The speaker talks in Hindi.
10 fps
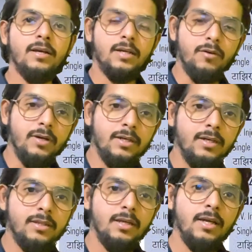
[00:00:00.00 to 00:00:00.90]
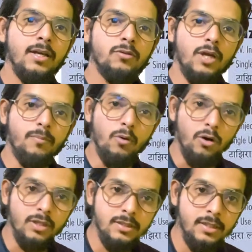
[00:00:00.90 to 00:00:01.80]
कवर करती है तो एक
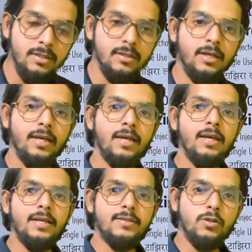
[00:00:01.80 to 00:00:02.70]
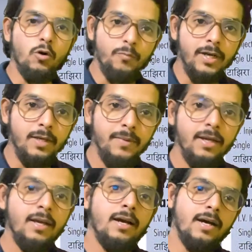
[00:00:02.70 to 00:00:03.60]
बहुत अच्छी ड्रग है इसे डी
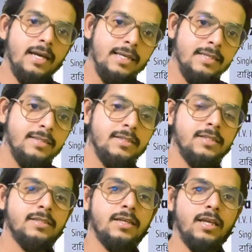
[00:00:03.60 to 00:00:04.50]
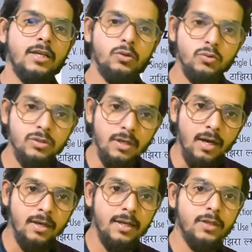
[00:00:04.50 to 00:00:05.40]
में हर किसी चीज़ के लिए यूज़
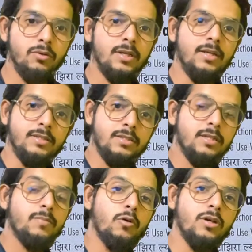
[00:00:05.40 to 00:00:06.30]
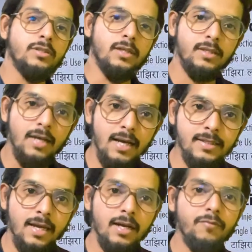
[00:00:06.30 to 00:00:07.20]
ना करें क्योंकि रजिस्टेंट बहुत जल्दी आ
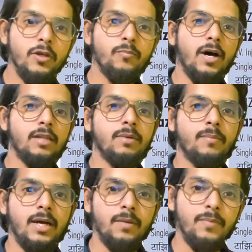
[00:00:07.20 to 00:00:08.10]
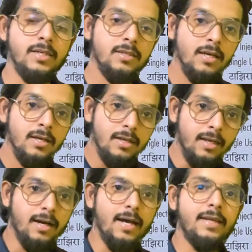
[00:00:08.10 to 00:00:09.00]
जाएगा फिर बाद में हमारे पास
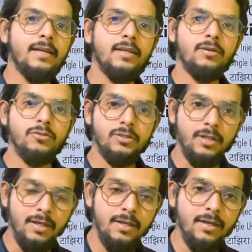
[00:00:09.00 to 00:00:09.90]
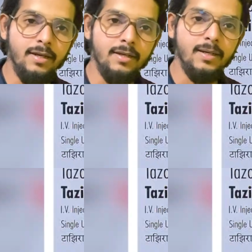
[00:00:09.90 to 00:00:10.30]
लगाने के लिए कुछ नहीं रहेगा